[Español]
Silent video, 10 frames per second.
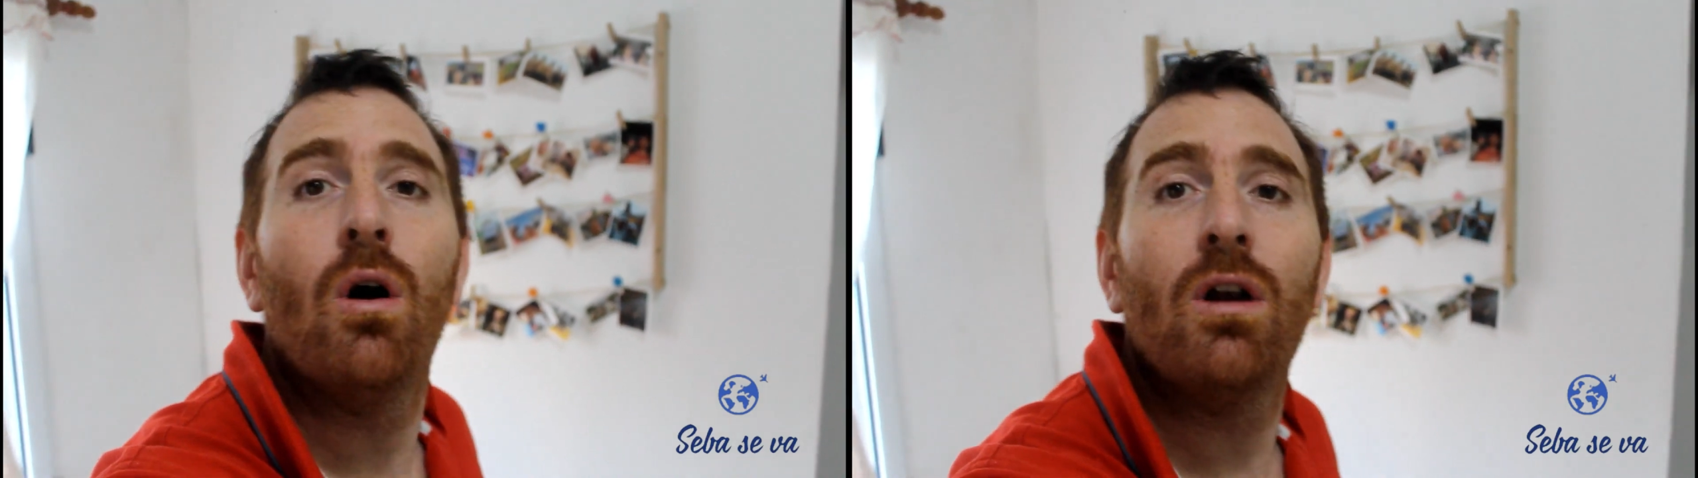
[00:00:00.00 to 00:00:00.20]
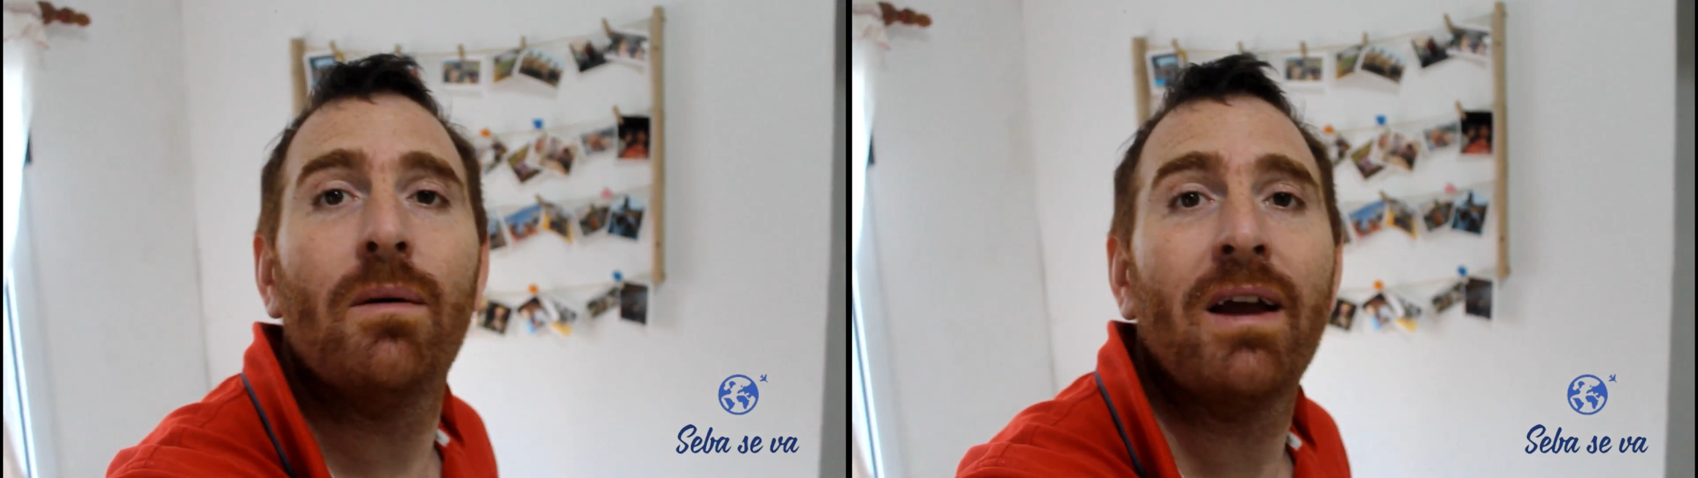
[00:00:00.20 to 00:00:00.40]

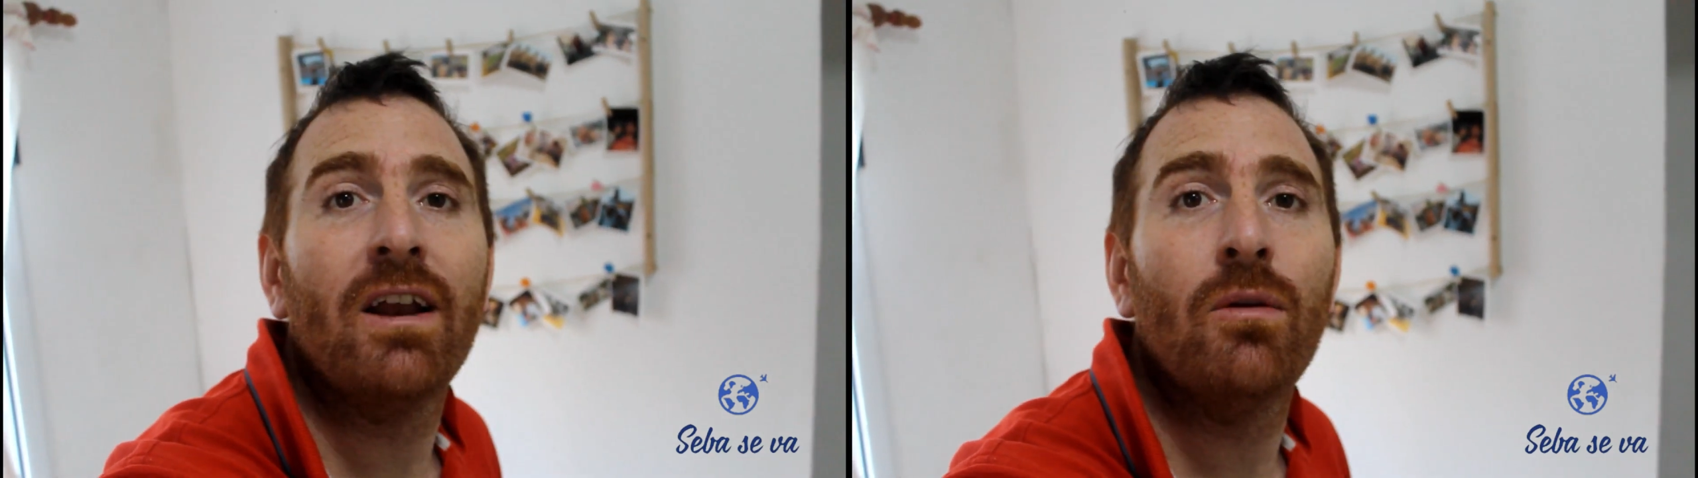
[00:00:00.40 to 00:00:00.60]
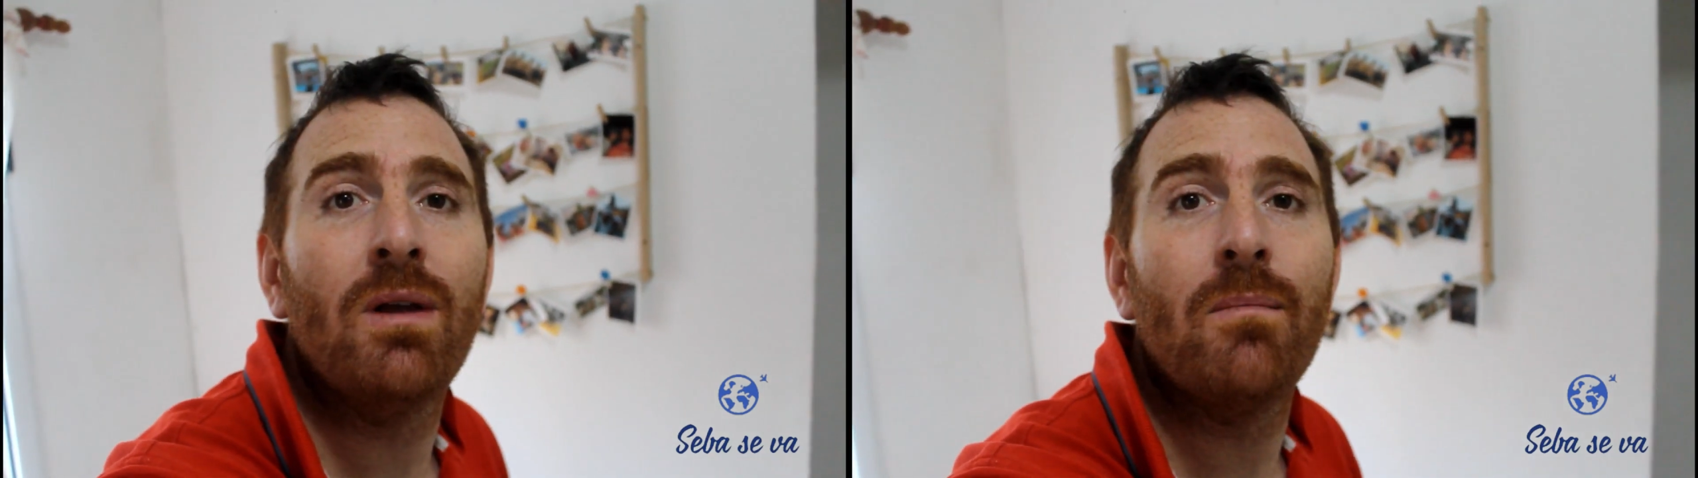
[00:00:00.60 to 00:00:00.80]
Hola
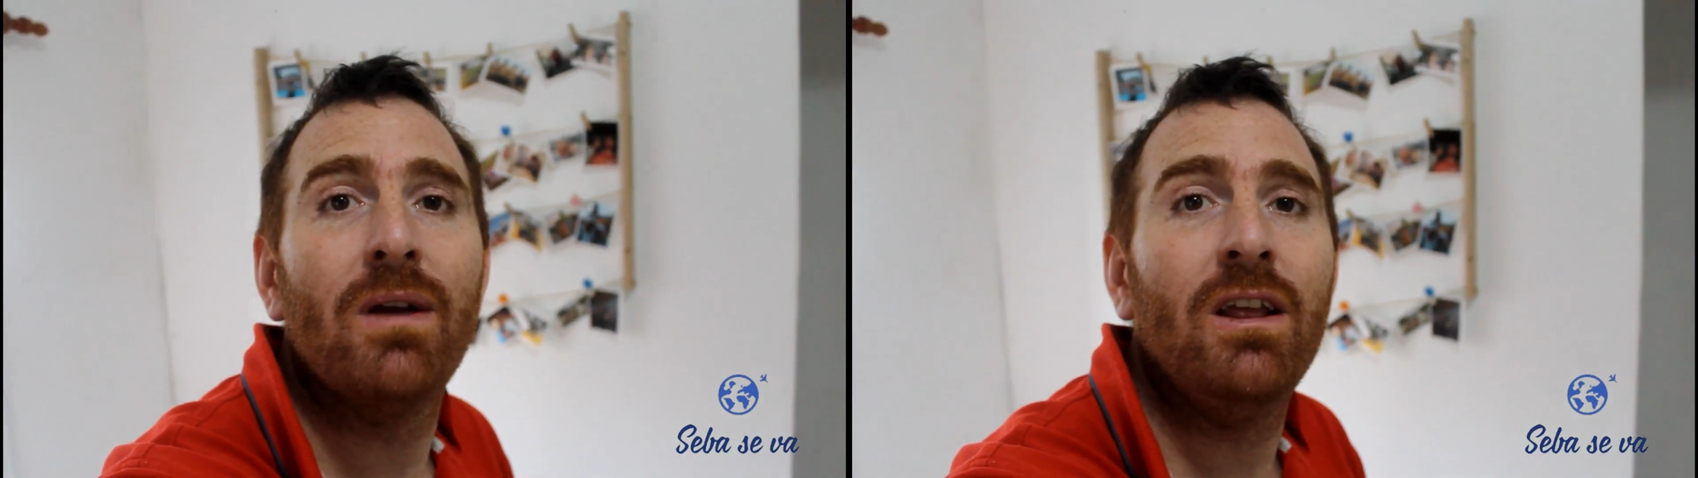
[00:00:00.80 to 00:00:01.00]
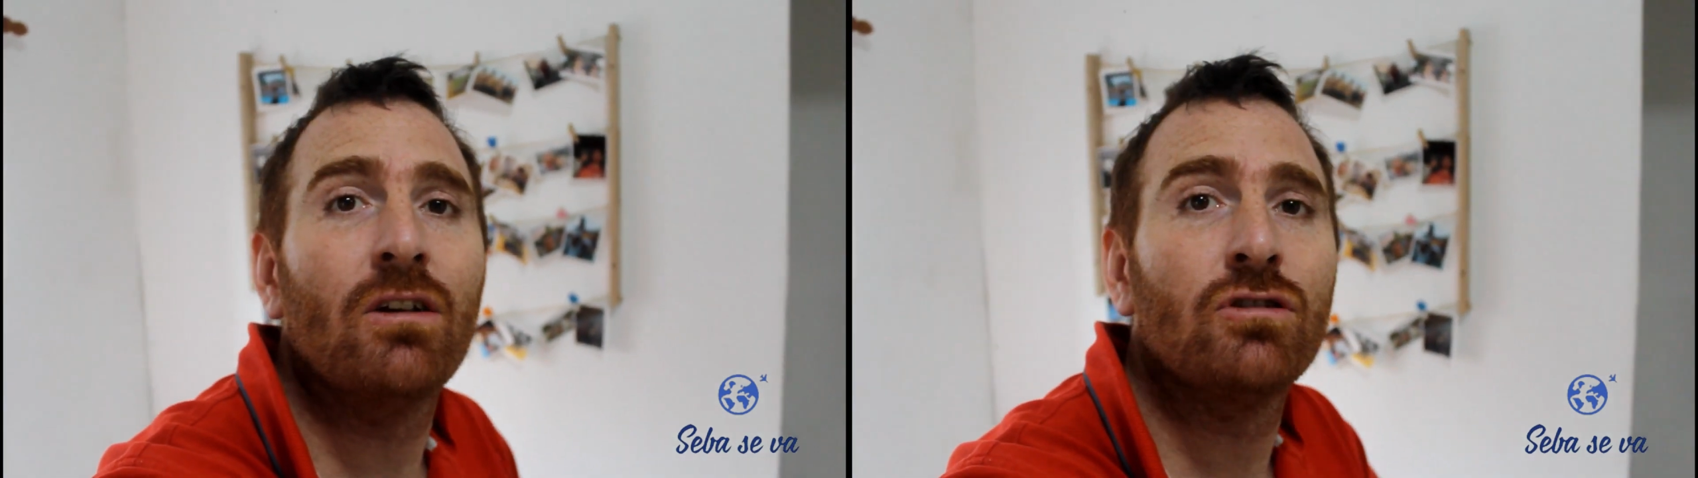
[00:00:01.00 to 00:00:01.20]
viajeros,
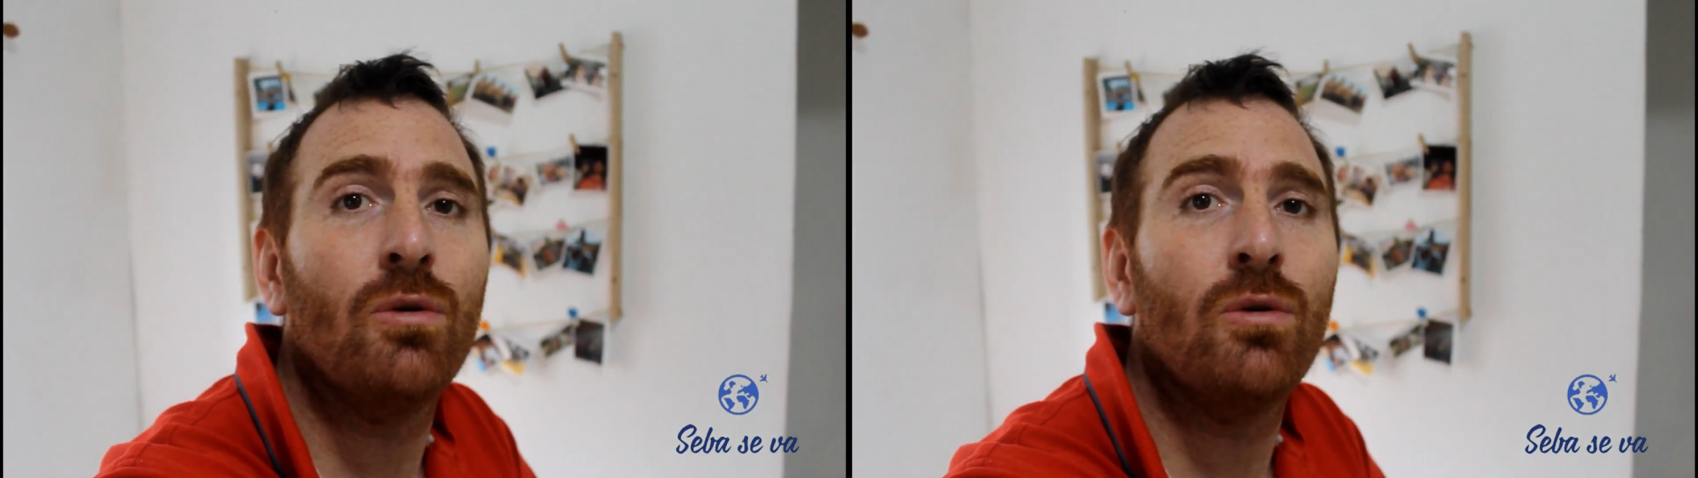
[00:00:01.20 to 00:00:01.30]
bienvenidos.